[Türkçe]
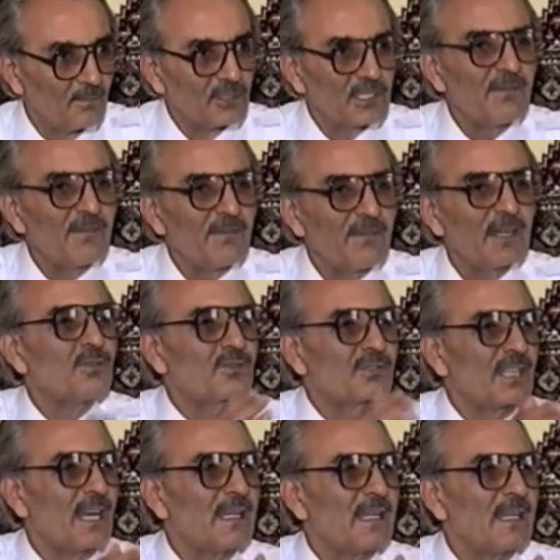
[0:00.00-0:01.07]
Bu sefer
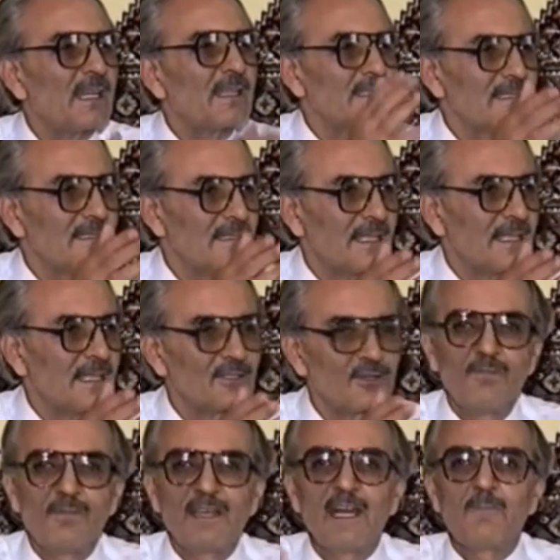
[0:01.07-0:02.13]
Türkçe anladığınız dilden
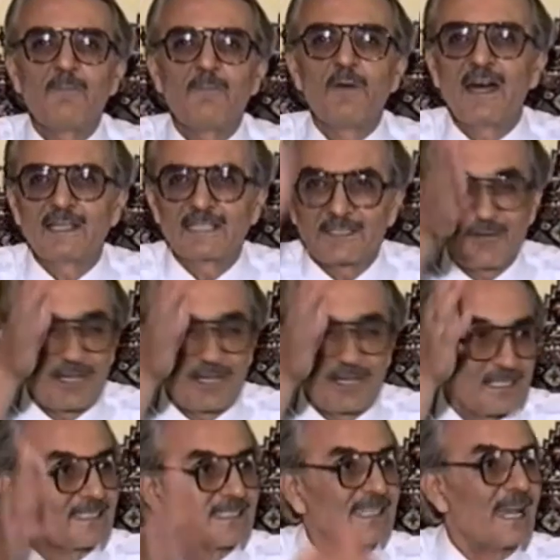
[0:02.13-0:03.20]
söylüyorum. Allah belanızı
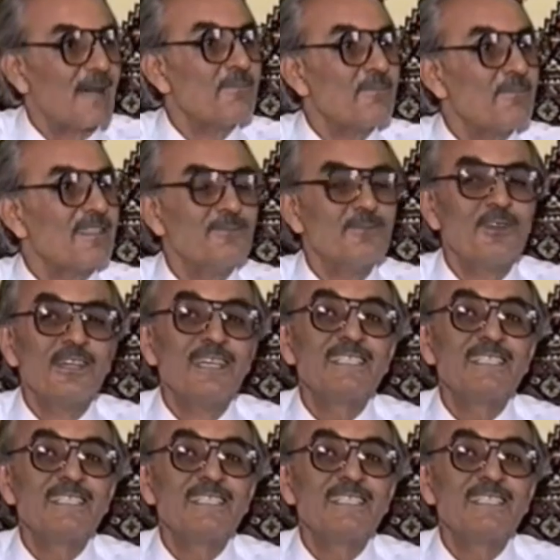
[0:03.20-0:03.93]
versin sizin mi dedim.